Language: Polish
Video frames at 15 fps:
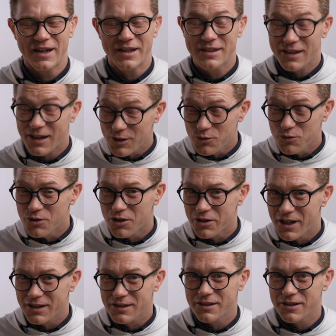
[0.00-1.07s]
I tak długo,
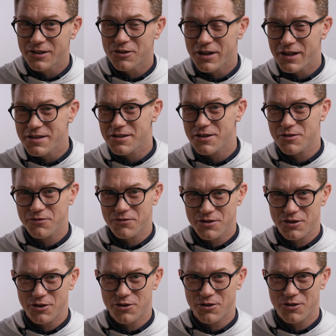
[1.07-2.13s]
jak te jego ręce są
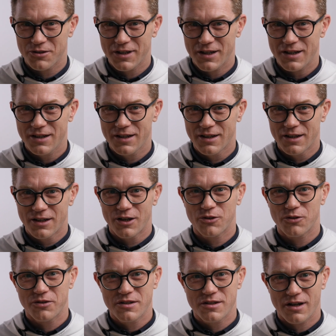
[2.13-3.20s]
wzniesione,
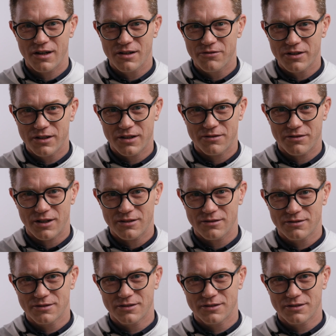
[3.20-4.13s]
to Izrael wygrywa.